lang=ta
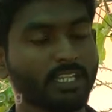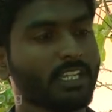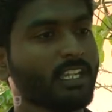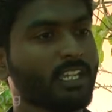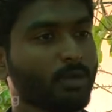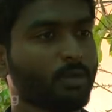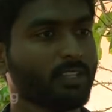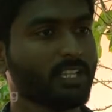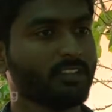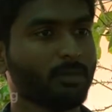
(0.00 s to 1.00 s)
எனக்கு இன்றைக்கே
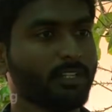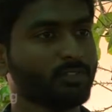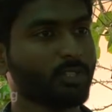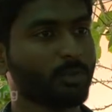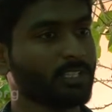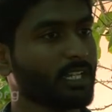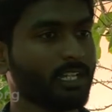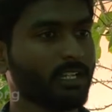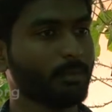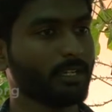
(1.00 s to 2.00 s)
உரம் தேவை அப்படின்னு சொல்லி ஒத்த
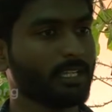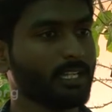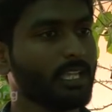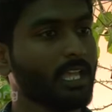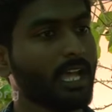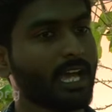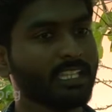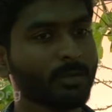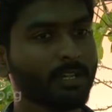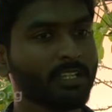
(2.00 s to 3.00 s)
காலம் நிற்பாங்கல்ல
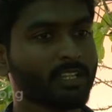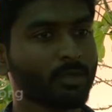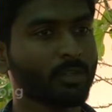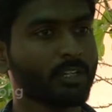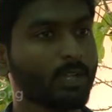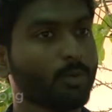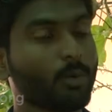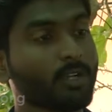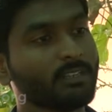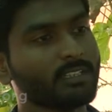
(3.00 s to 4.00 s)
அந்த மாதிரி இருக்கிறவங்களுக்குலாம்
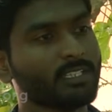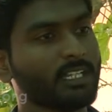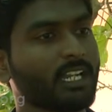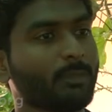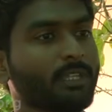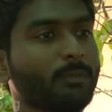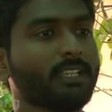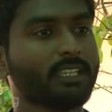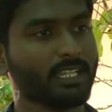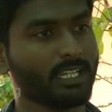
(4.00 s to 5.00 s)
உரம் வந்து நம்ம
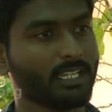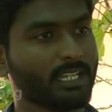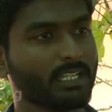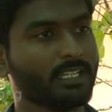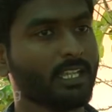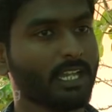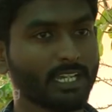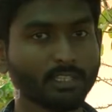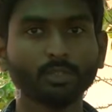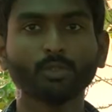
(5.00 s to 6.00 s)
எப்படி தயாரிக்கலாம்
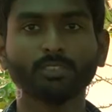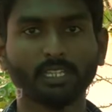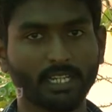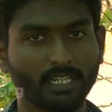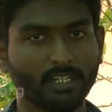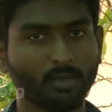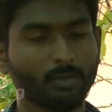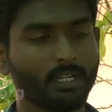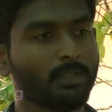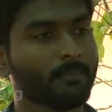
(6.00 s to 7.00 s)
அதுக்கும் கொஞ்சம் லேட்
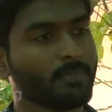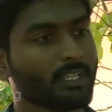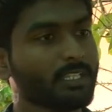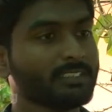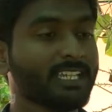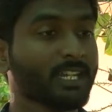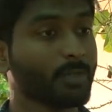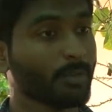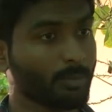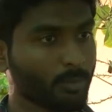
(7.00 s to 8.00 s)
ஆகுமா இல்லை
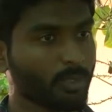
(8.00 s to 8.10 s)
சீக்கிரமாகவே நம்ம